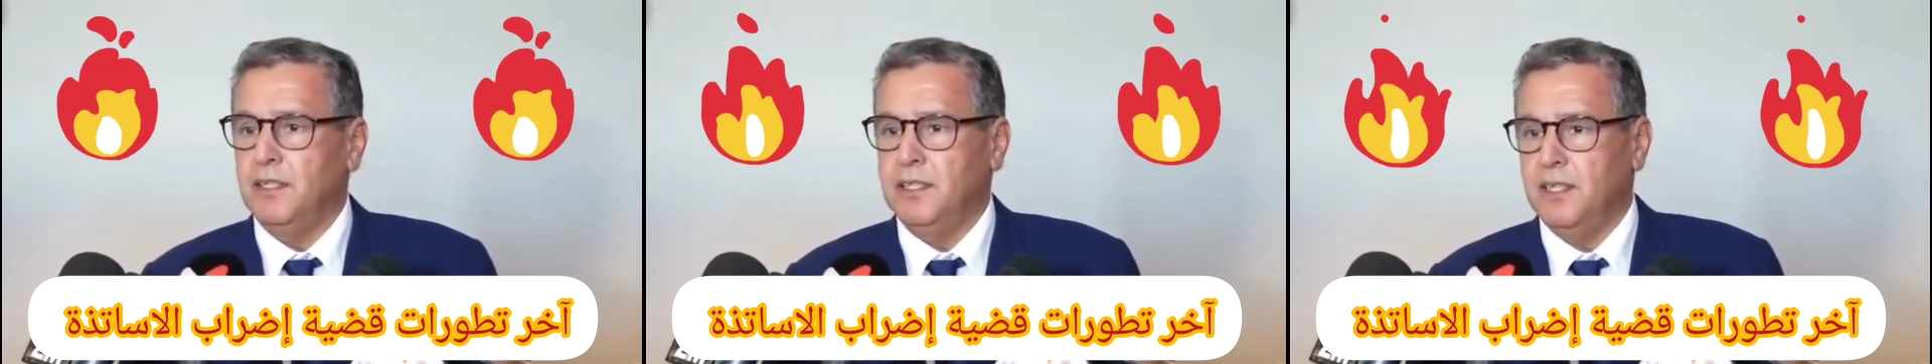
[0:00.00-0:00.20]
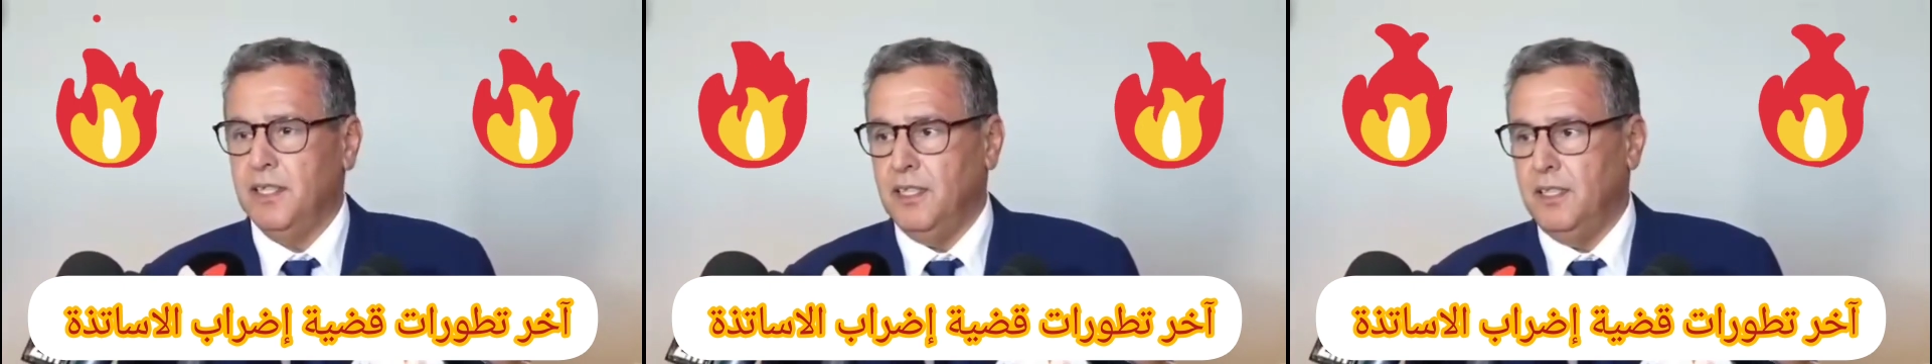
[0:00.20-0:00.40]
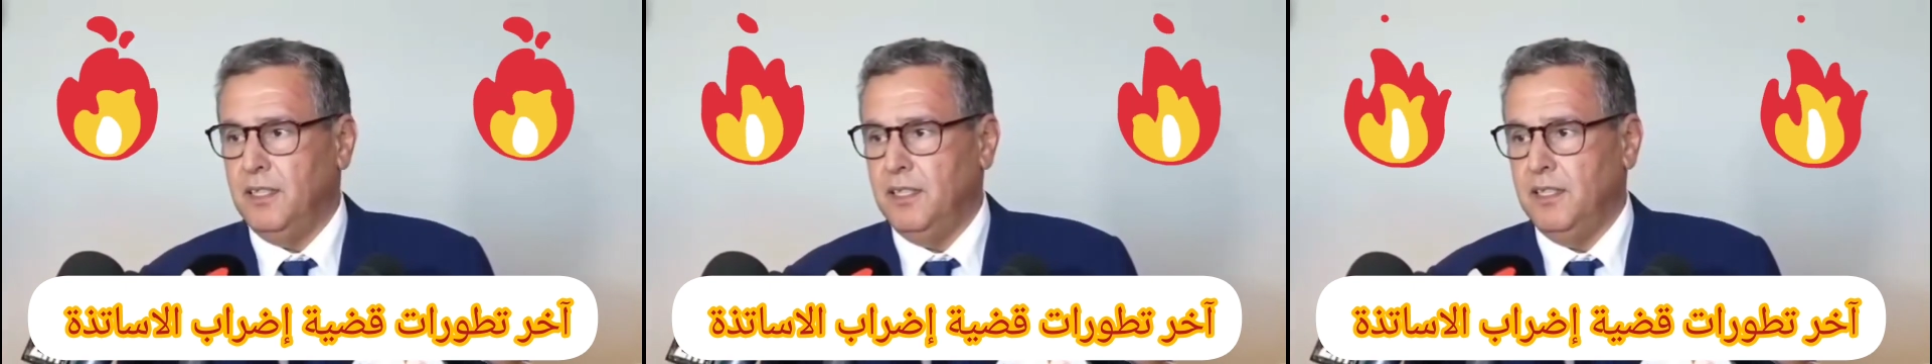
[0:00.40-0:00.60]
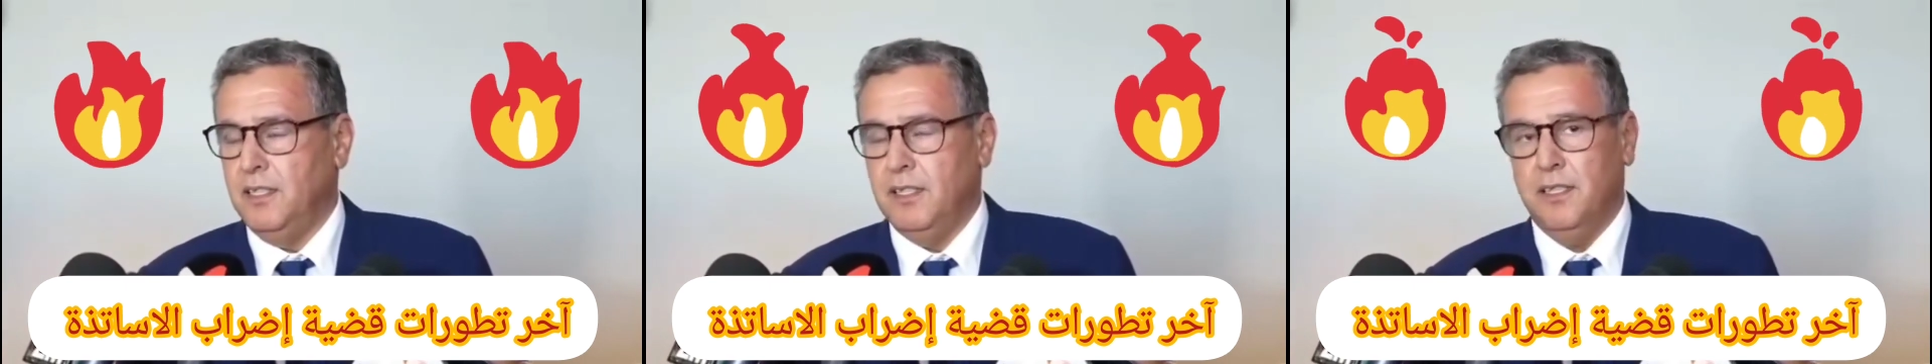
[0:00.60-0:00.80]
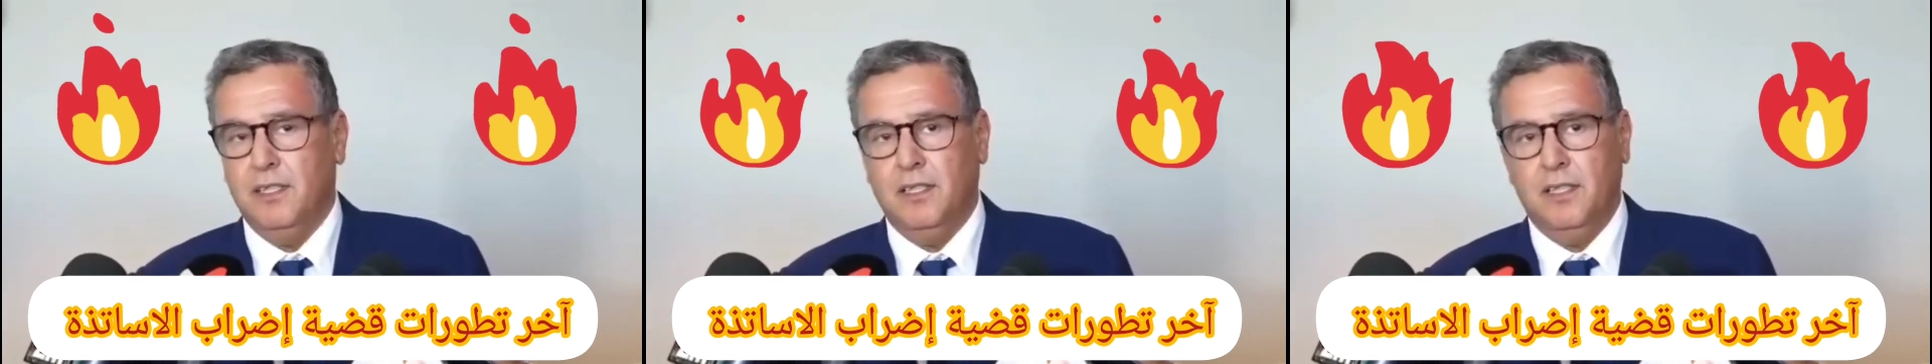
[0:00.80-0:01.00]
ديال
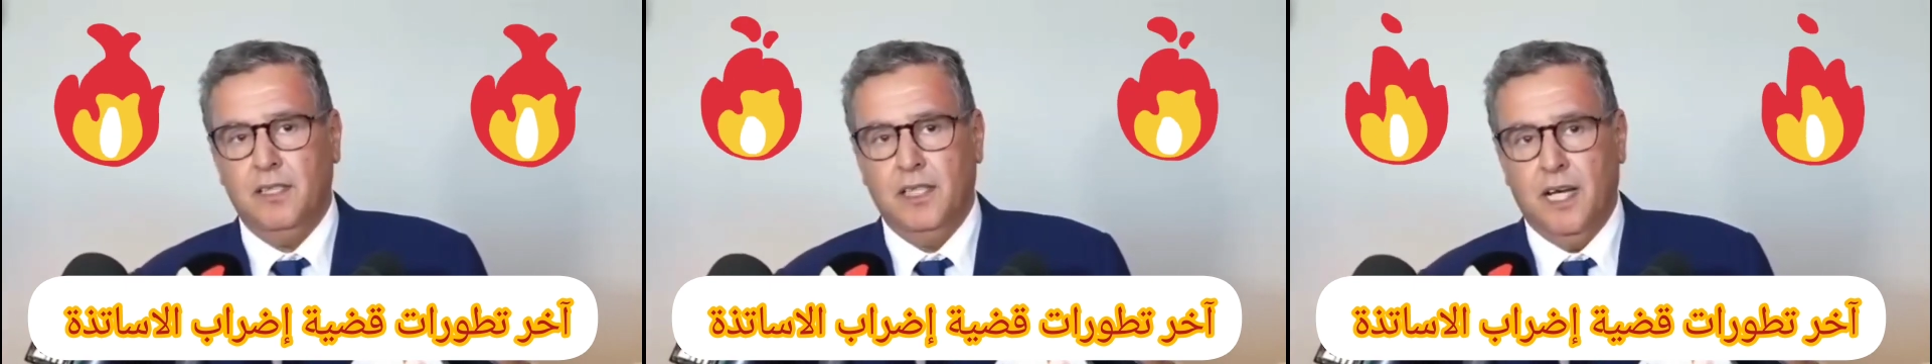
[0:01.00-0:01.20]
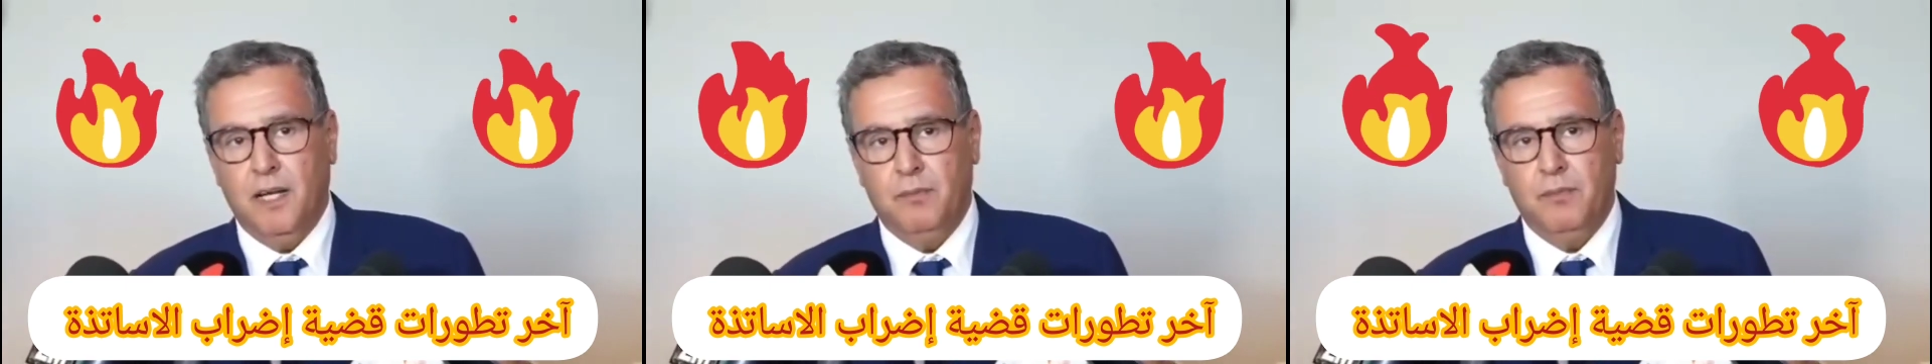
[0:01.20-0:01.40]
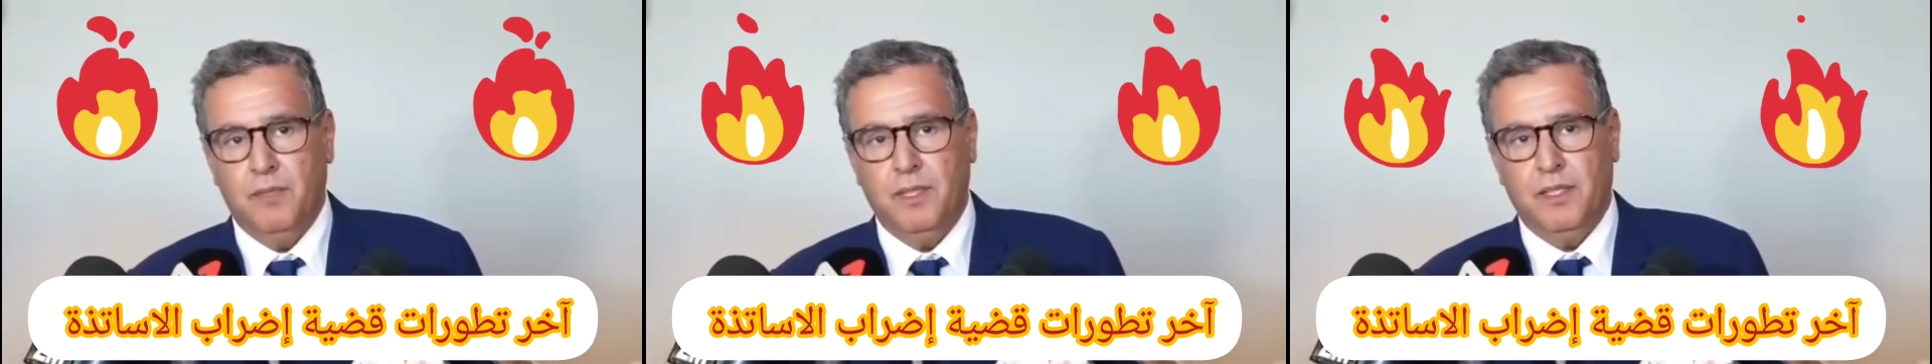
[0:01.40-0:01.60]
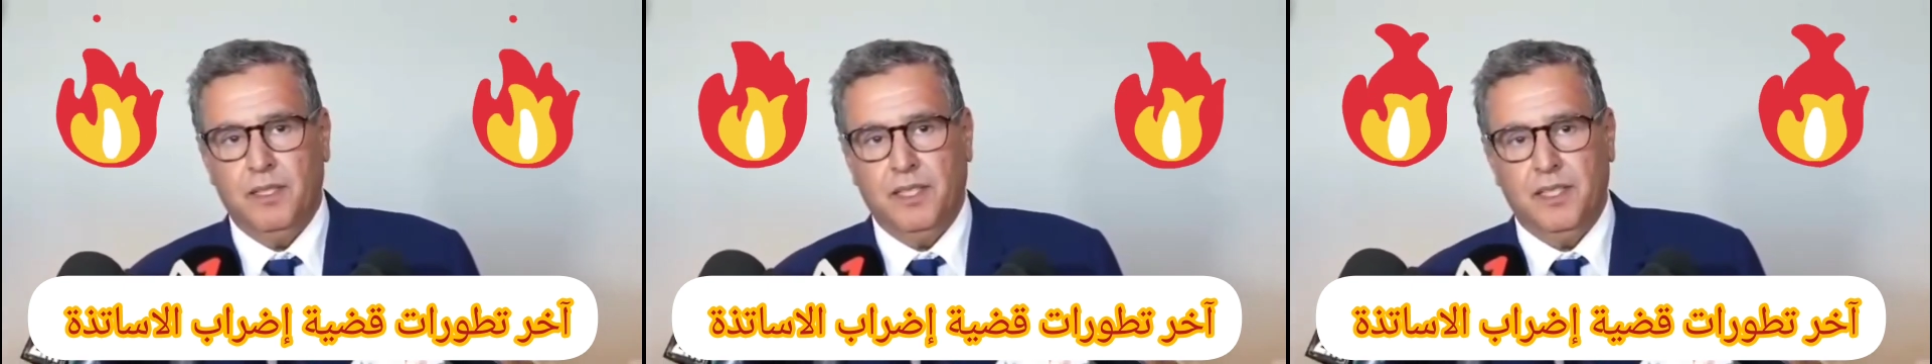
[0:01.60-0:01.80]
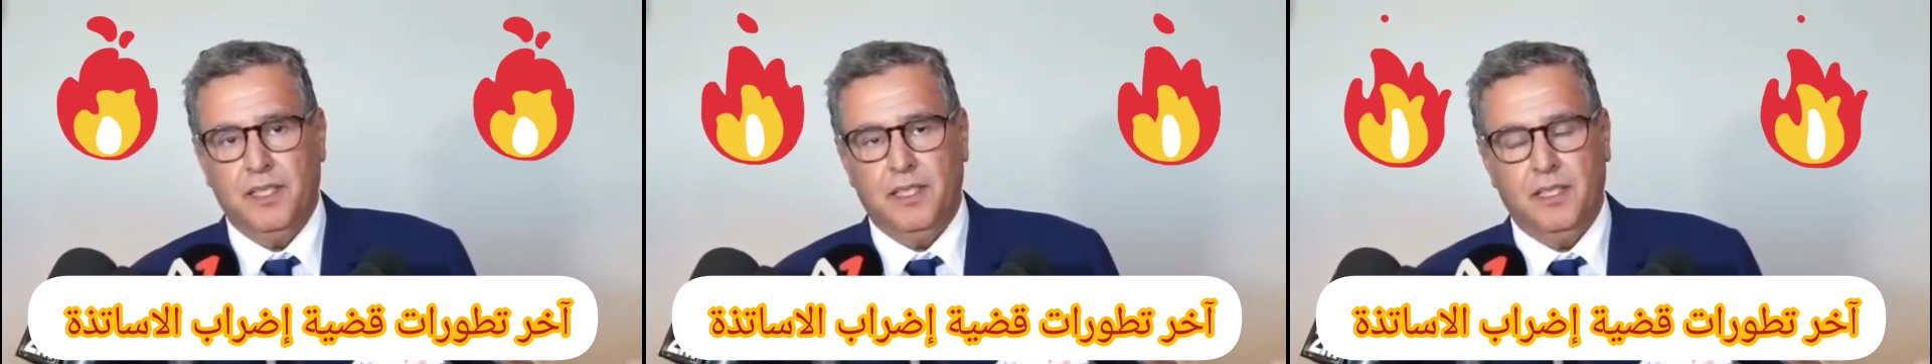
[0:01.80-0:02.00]
العام
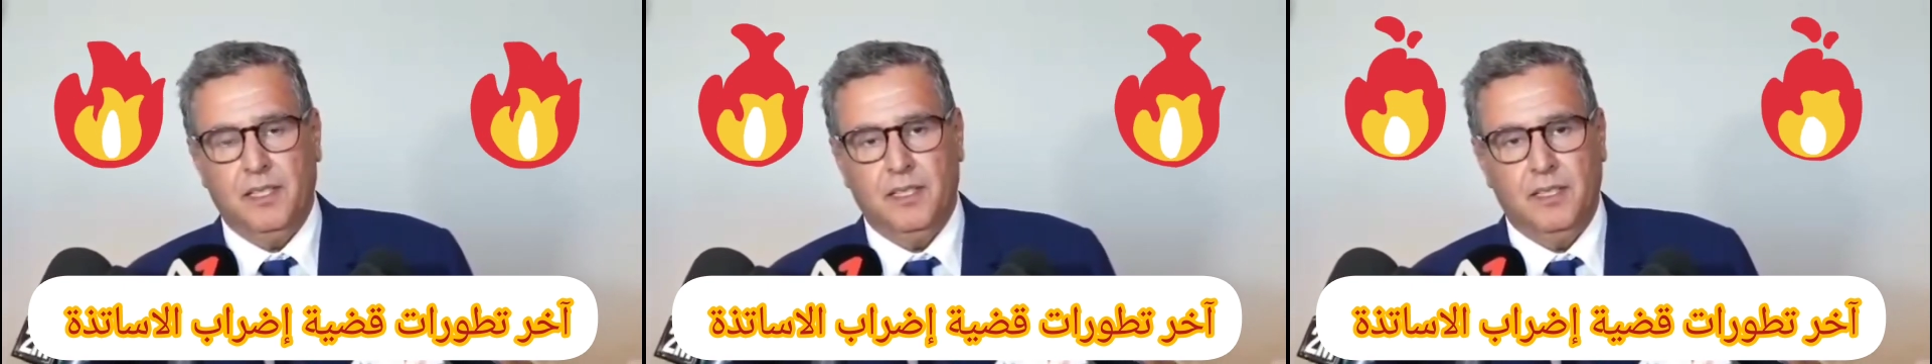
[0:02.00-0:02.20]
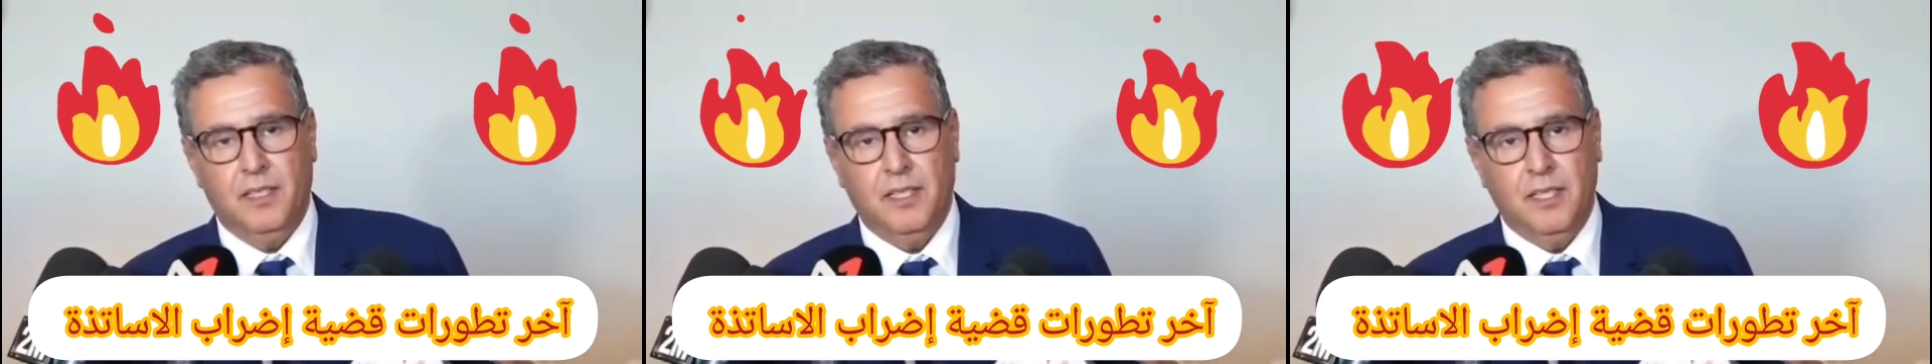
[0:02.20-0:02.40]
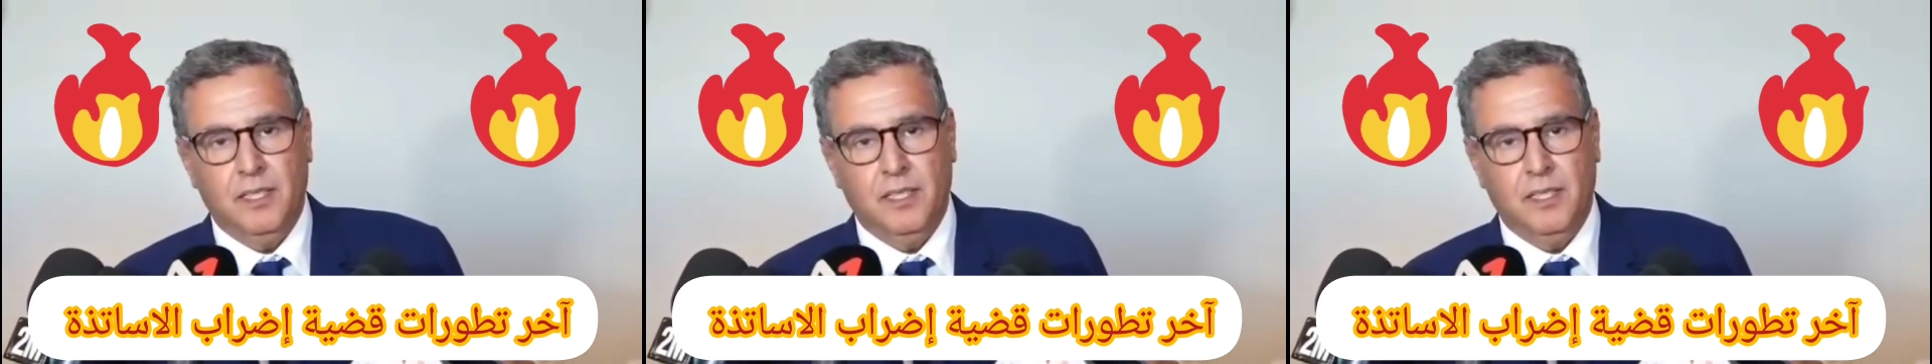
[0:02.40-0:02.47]
يعني